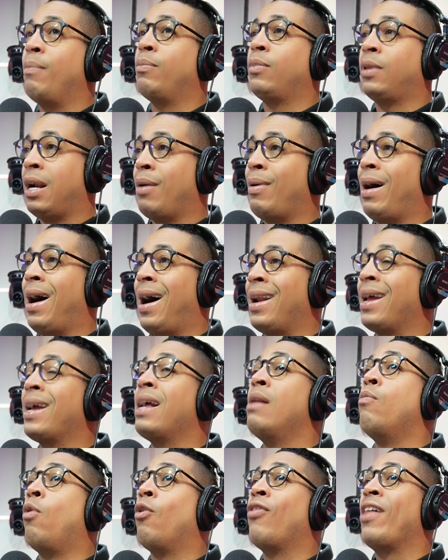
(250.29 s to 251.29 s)
trabajar ah. en
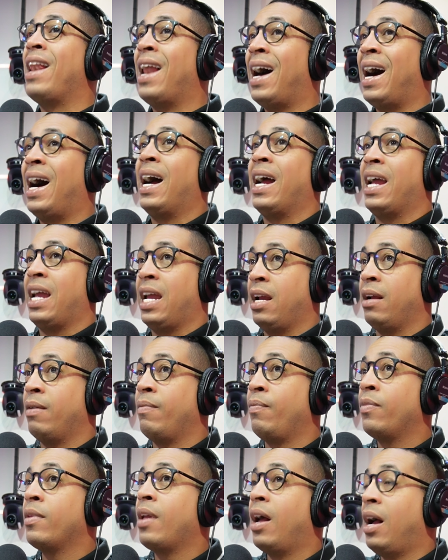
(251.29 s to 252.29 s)
el modelaje.
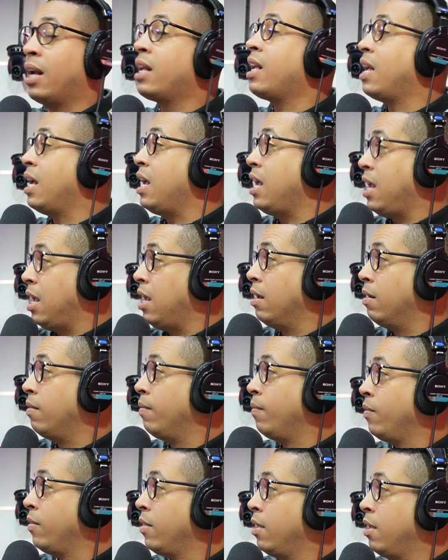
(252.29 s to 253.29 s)
Aquí. ¿Qué
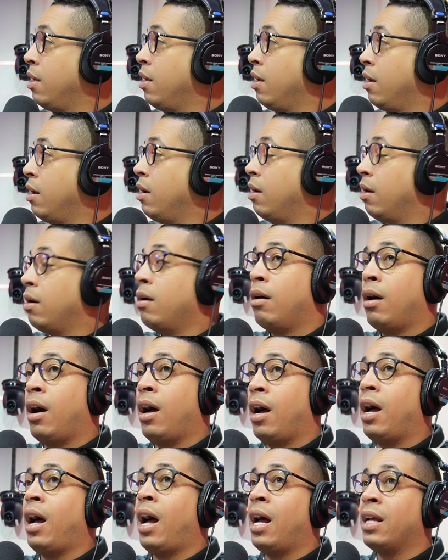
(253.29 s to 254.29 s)
significa?
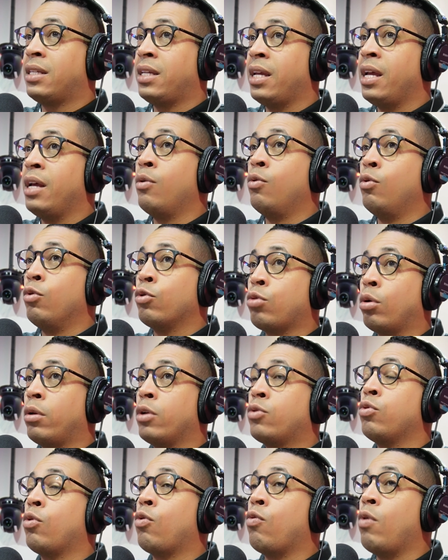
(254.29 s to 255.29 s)
hacer uso de
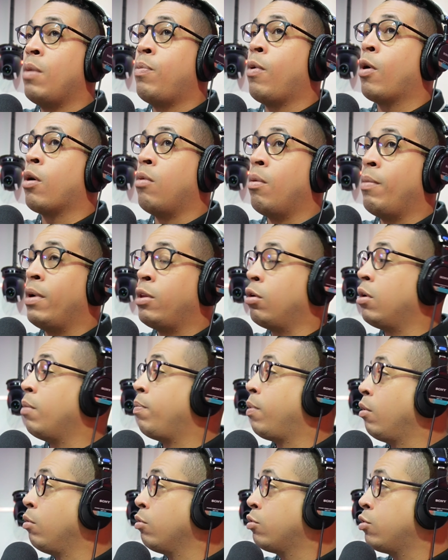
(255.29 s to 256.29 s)
su cuerpo como medio de
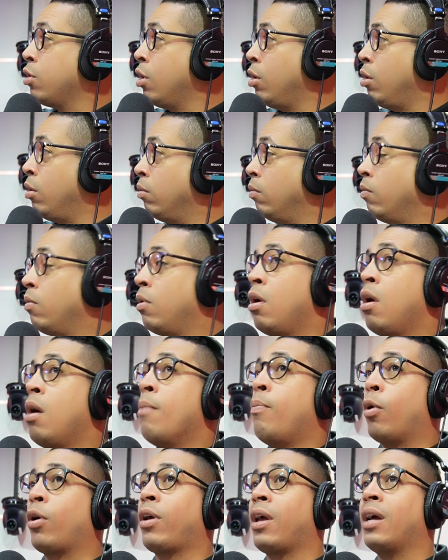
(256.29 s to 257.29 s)
producción.
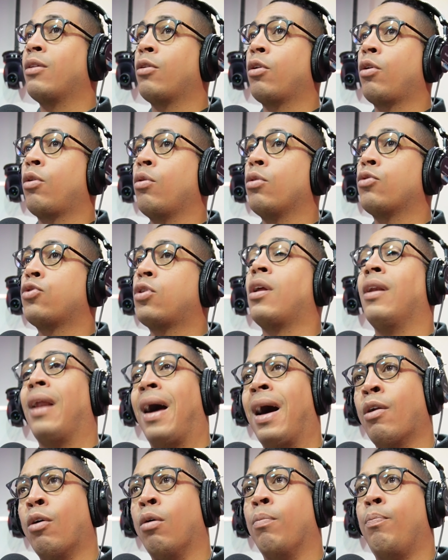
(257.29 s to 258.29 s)
Porque, pues,
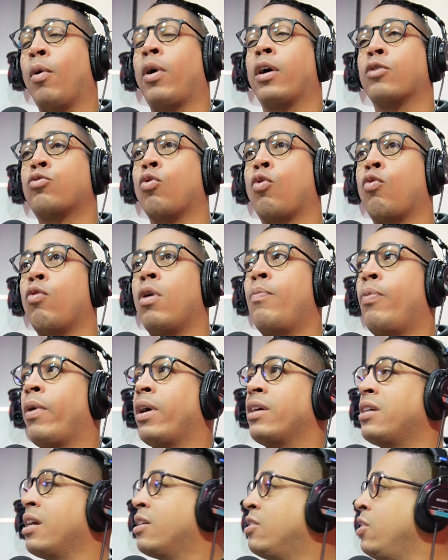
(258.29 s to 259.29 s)
claro, porque su cuerpo que
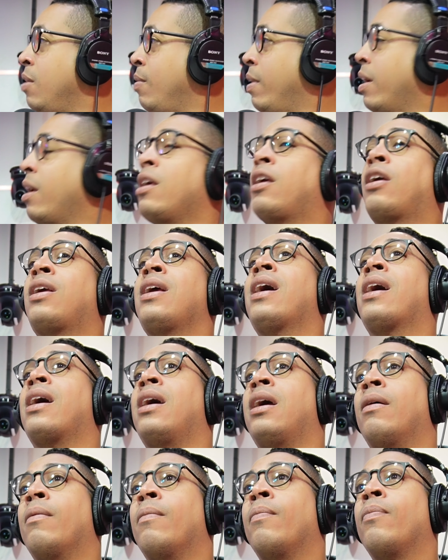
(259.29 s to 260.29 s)
se exhibe. ¿Y quién es?